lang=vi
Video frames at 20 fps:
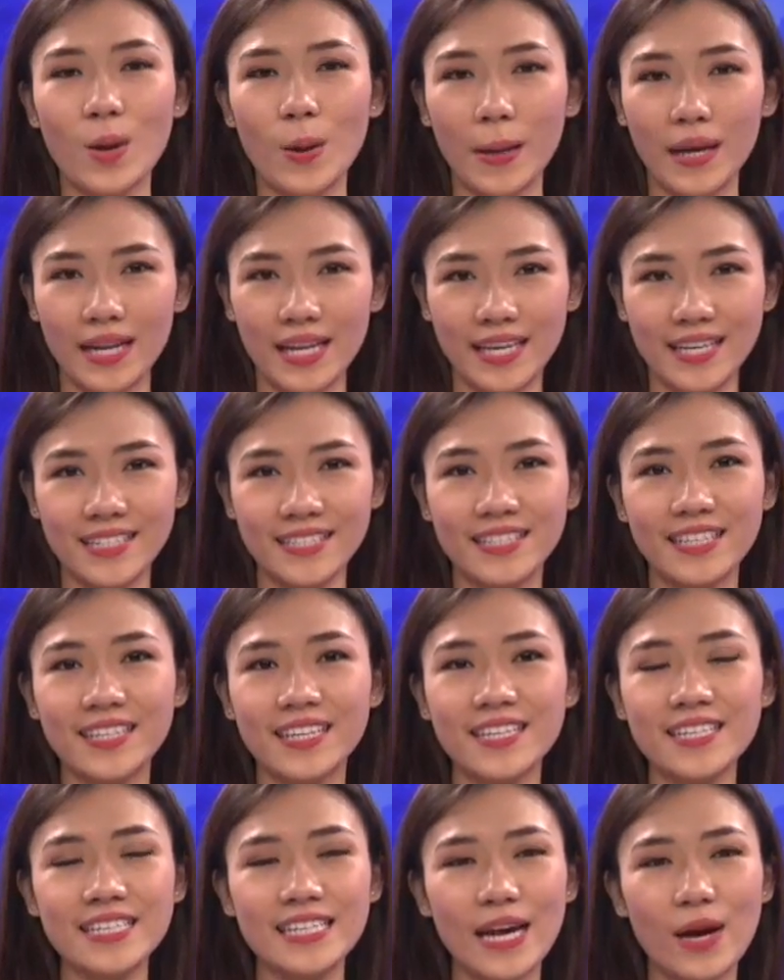Hải Liên xin
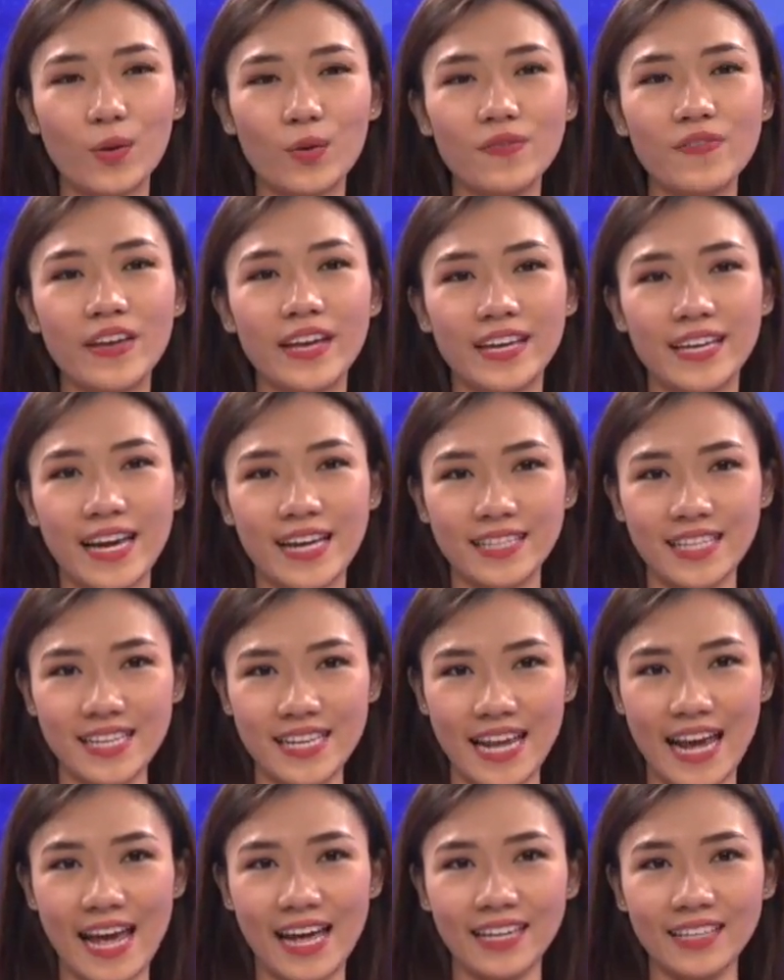kính chào quý vị khán thính
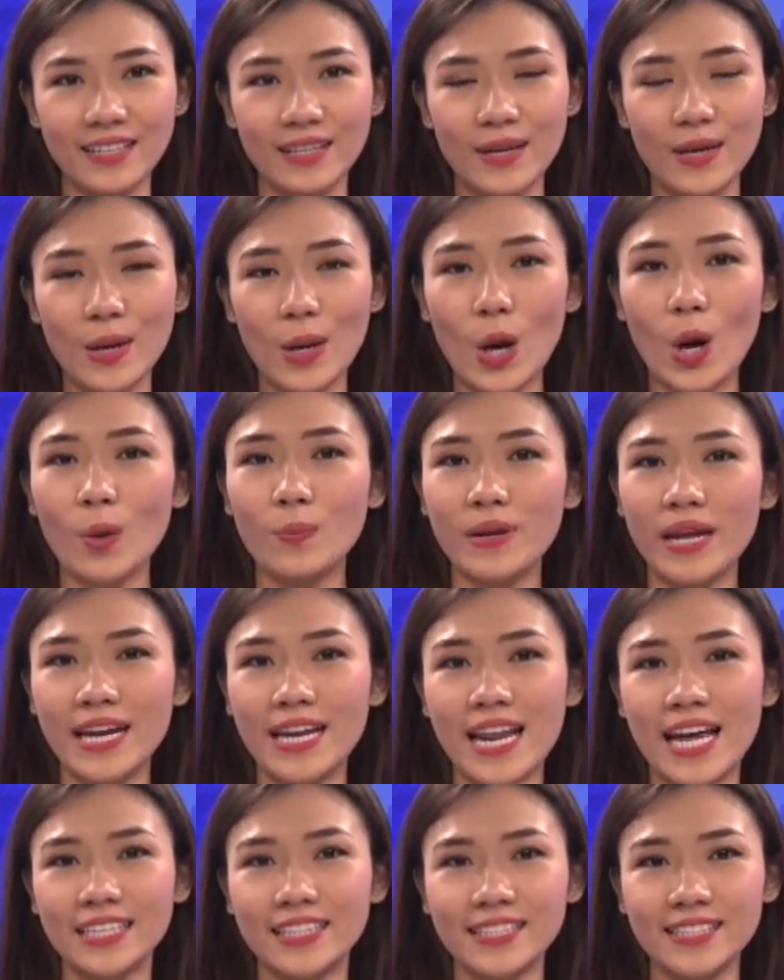giả. Hôm nay
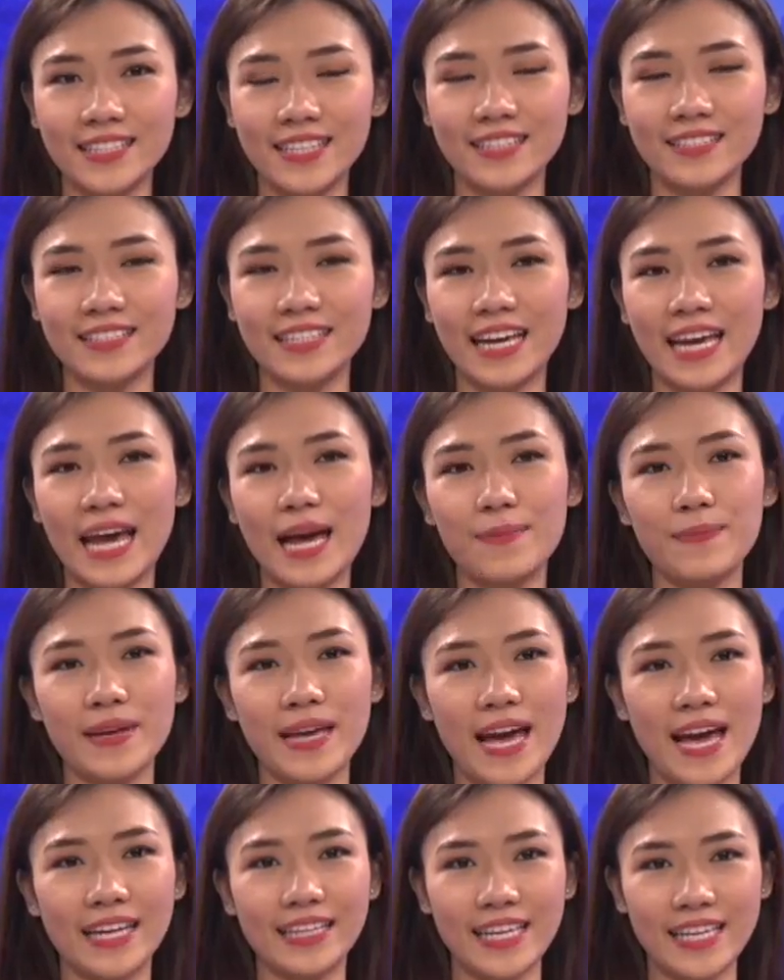là thứ Tư ngày
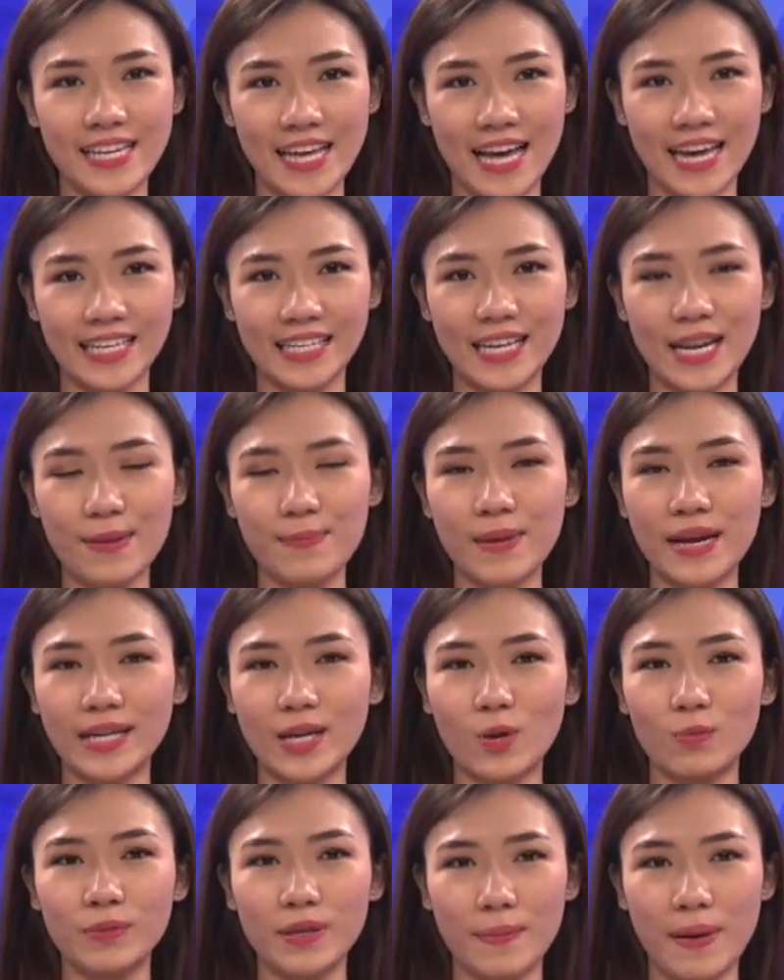22 tháng 2 năm
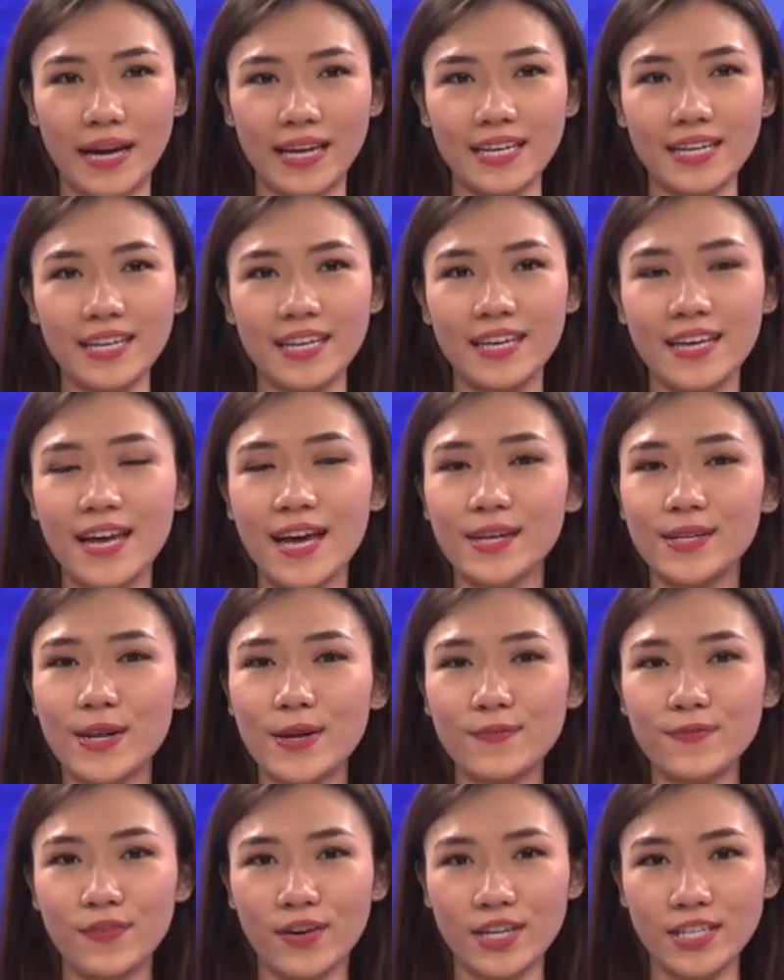2017.
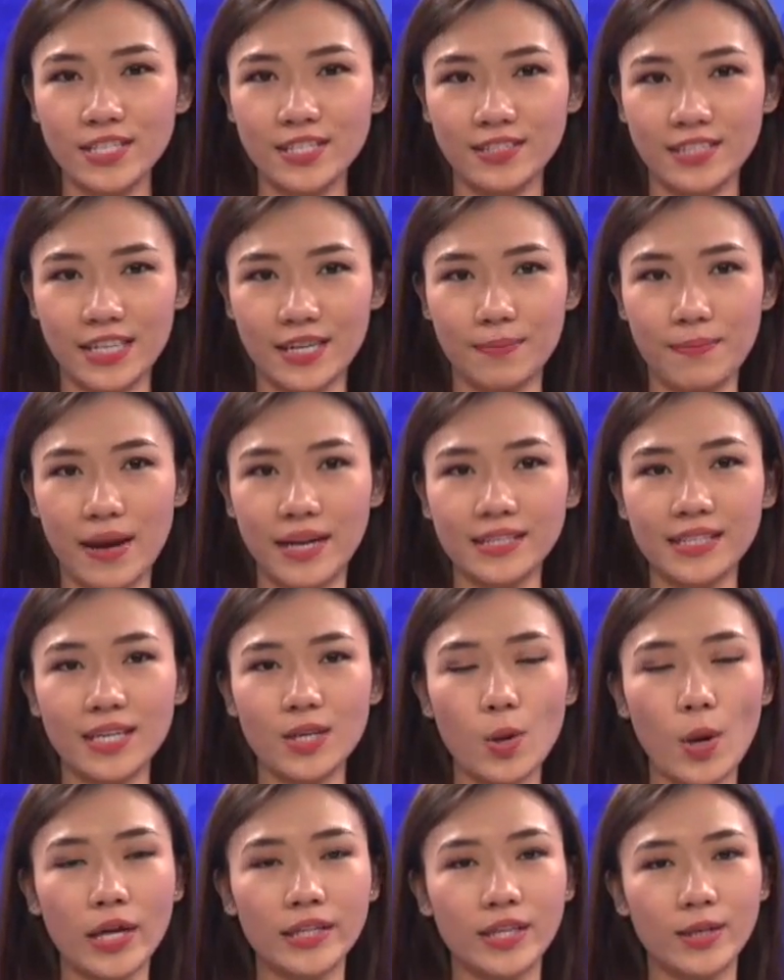Đến với chương trình bản tin
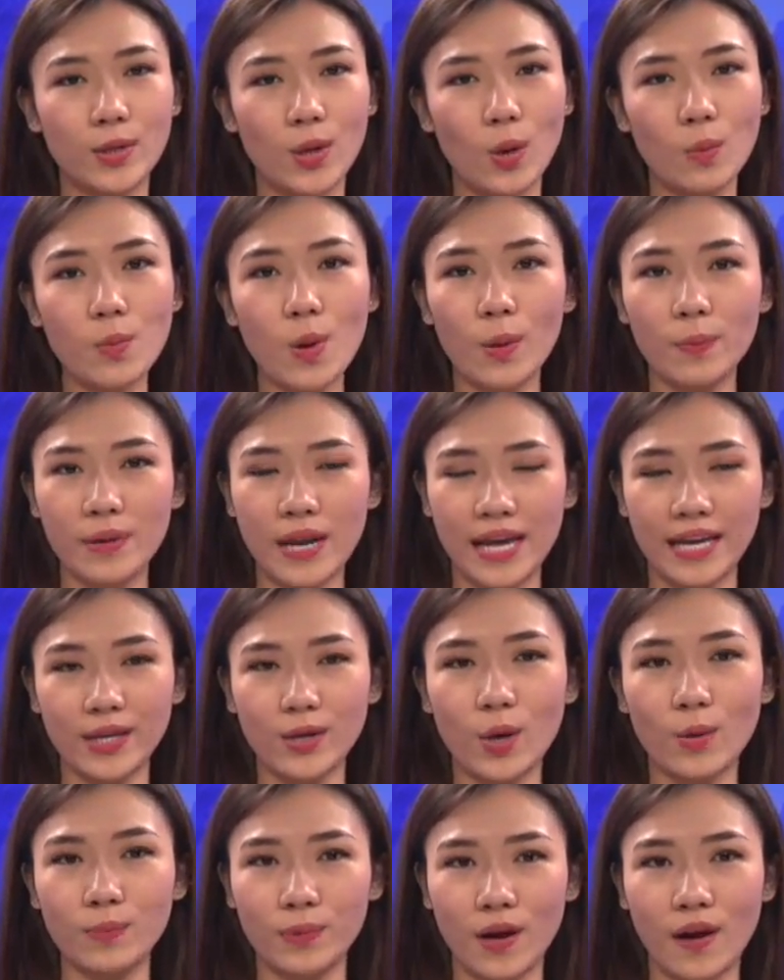Hoa Thịnh Đốn hôm nay
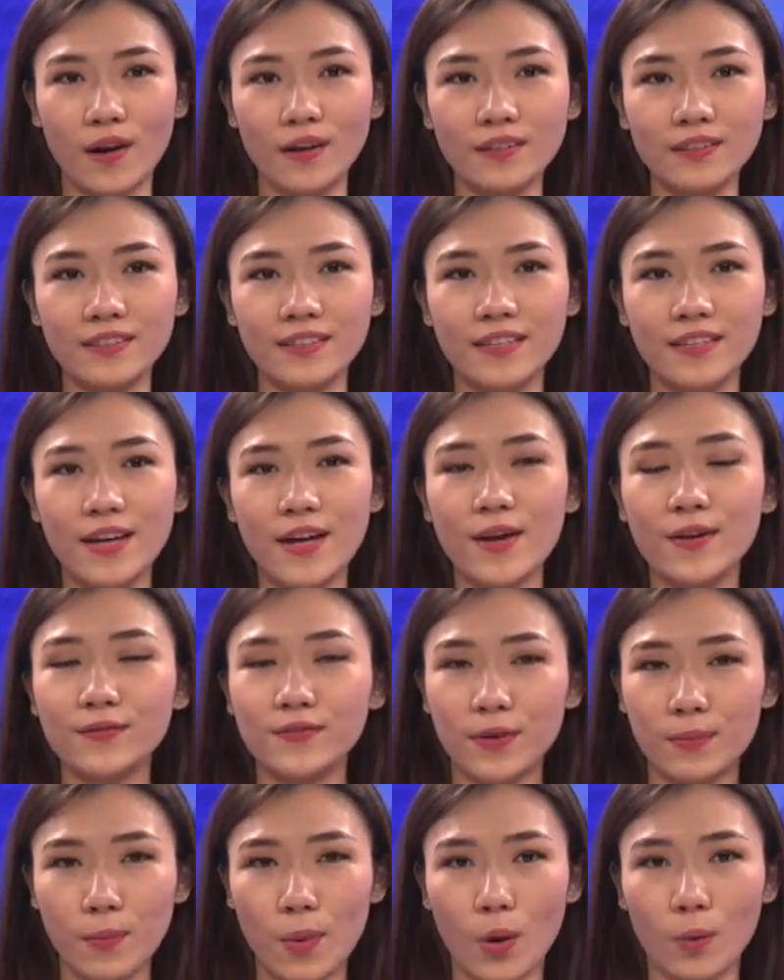gồm có
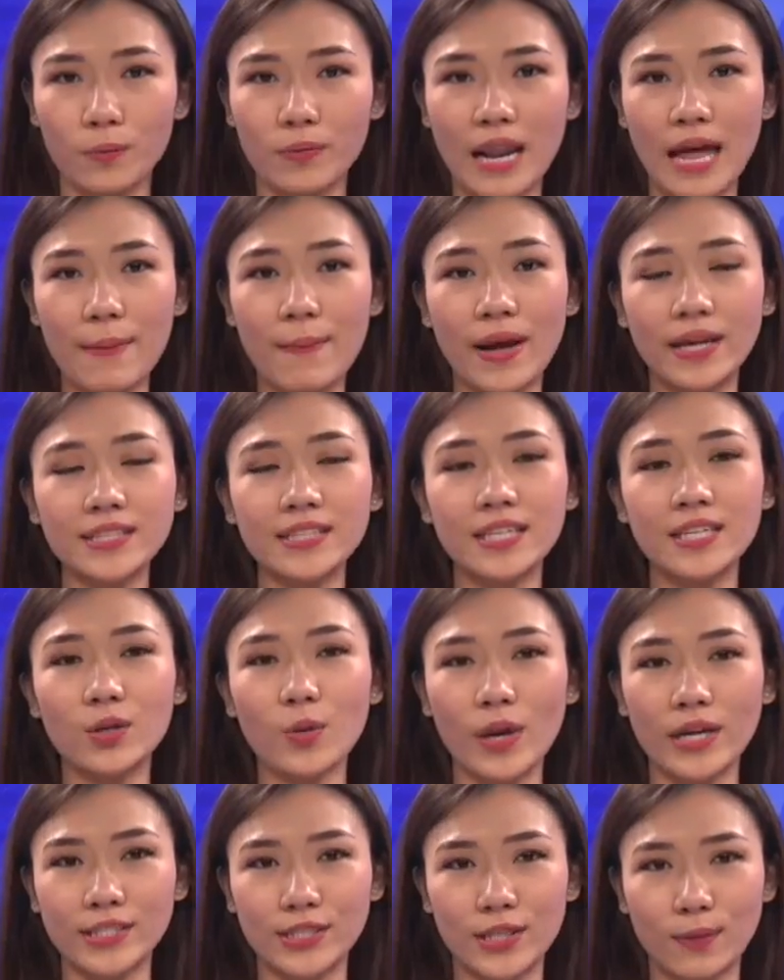Phần 1 là bản tin
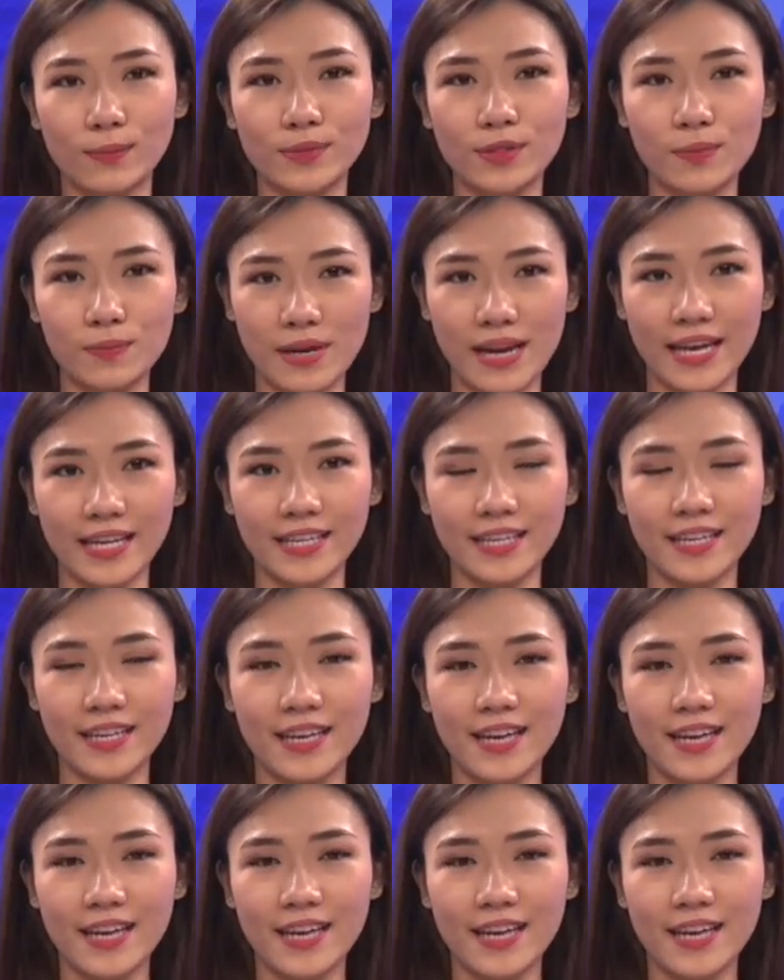quan trọng trong ngày.